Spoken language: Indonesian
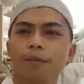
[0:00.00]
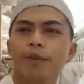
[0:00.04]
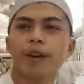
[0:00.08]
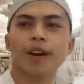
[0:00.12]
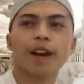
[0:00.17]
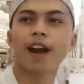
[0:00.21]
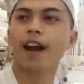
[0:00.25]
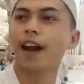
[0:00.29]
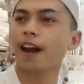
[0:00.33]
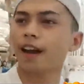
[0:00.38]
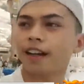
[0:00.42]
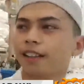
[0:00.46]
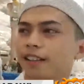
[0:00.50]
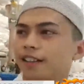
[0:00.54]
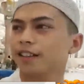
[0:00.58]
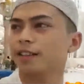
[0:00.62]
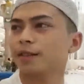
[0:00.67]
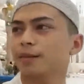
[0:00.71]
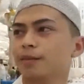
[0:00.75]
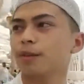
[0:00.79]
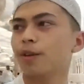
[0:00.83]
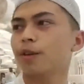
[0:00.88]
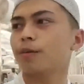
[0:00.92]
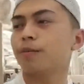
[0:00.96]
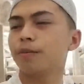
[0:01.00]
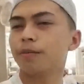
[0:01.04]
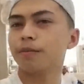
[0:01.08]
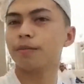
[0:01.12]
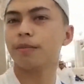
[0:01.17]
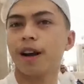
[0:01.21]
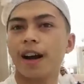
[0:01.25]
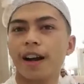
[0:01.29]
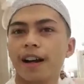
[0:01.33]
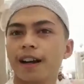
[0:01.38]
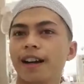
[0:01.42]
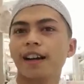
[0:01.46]
nggak ada sih, belum
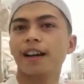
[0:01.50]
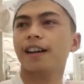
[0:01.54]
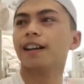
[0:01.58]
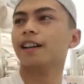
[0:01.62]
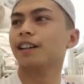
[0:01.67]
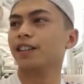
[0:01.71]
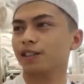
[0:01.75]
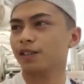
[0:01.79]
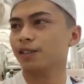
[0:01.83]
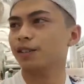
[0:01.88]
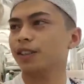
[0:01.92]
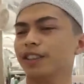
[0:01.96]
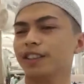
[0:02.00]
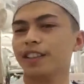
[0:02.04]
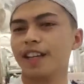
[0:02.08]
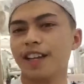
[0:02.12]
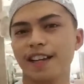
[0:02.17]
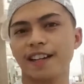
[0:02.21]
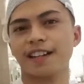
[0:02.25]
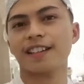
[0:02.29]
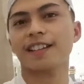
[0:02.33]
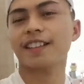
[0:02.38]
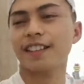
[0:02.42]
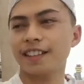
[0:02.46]
ada kesulitan.